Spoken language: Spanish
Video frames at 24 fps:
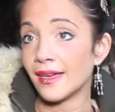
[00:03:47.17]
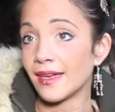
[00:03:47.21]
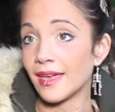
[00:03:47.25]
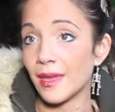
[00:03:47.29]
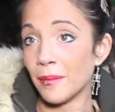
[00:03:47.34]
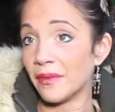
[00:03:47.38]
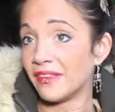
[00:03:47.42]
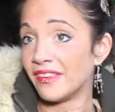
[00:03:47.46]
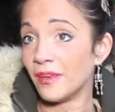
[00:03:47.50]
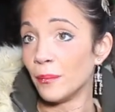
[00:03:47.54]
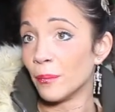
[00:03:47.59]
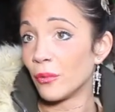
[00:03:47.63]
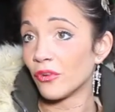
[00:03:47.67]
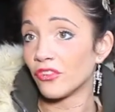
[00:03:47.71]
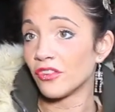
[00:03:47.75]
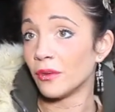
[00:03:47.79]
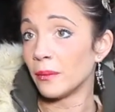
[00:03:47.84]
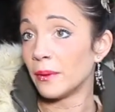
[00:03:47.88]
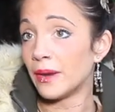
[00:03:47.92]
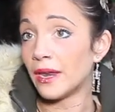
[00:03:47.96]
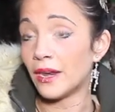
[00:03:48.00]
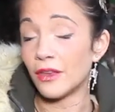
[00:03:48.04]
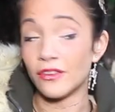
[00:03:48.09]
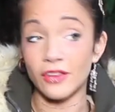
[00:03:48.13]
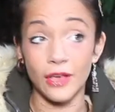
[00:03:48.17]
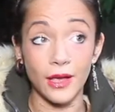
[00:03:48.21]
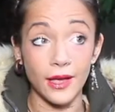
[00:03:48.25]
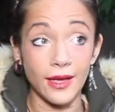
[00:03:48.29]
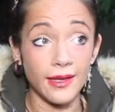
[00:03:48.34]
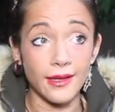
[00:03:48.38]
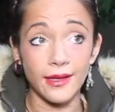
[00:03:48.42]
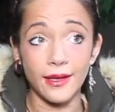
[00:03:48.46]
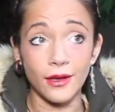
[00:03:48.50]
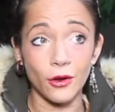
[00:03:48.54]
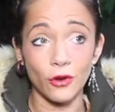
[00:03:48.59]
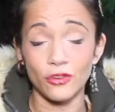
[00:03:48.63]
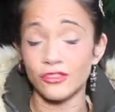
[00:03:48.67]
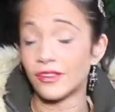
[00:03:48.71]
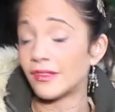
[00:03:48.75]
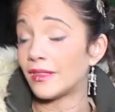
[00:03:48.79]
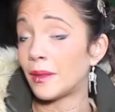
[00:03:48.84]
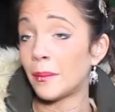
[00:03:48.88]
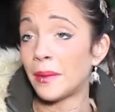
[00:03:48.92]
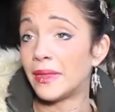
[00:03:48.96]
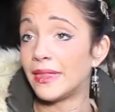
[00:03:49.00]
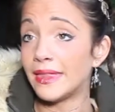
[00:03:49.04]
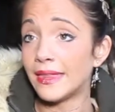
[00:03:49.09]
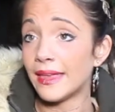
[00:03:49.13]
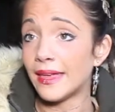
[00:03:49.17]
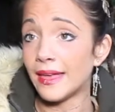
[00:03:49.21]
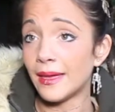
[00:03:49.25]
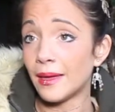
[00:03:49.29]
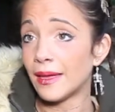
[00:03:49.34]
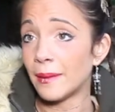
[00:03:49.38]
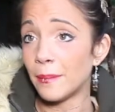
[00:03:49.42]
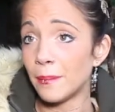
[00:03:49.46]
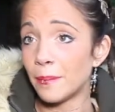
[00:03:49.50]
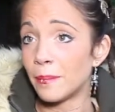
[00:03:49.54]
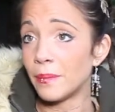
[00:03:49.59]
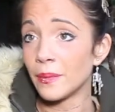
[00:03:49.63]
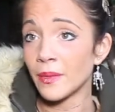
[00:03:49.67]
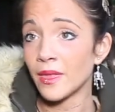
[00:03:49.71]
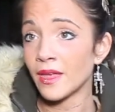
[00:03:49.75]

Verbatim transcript: que me es imposible, o sea, que constantemente